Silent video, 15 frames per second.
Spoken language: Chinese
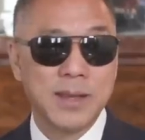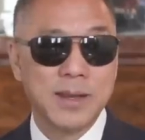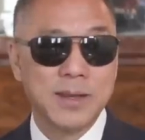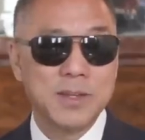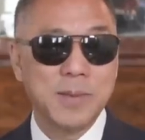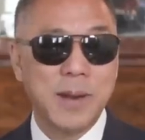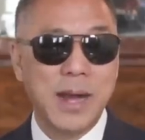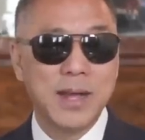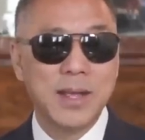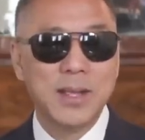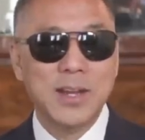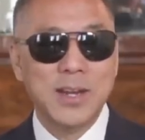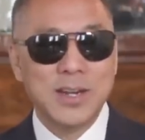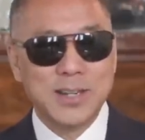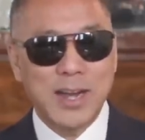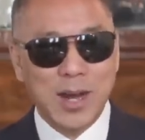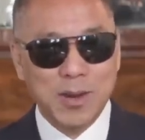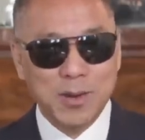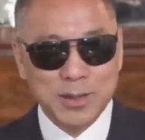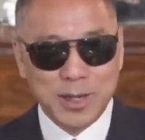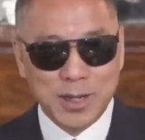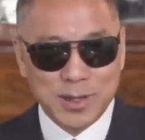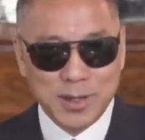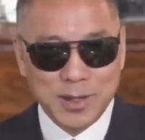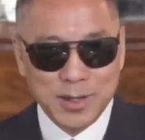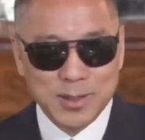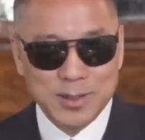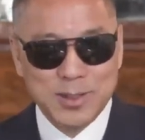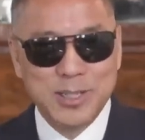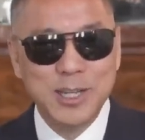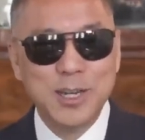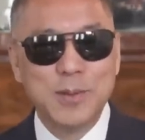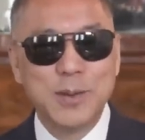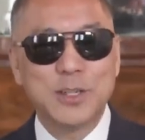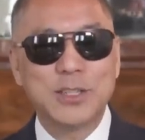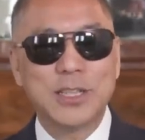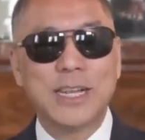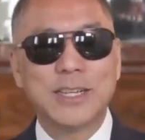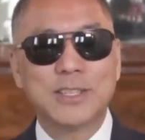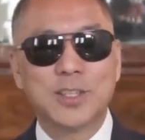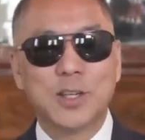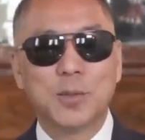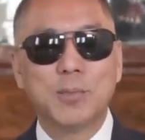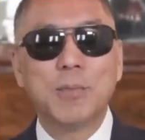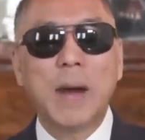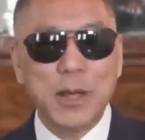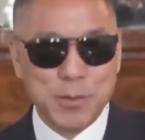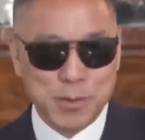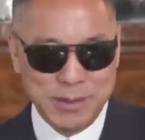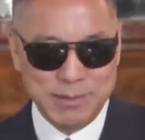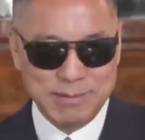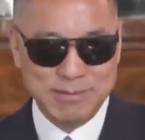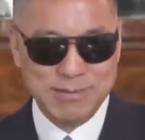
是吧？然后呢，特别是大家知道马云，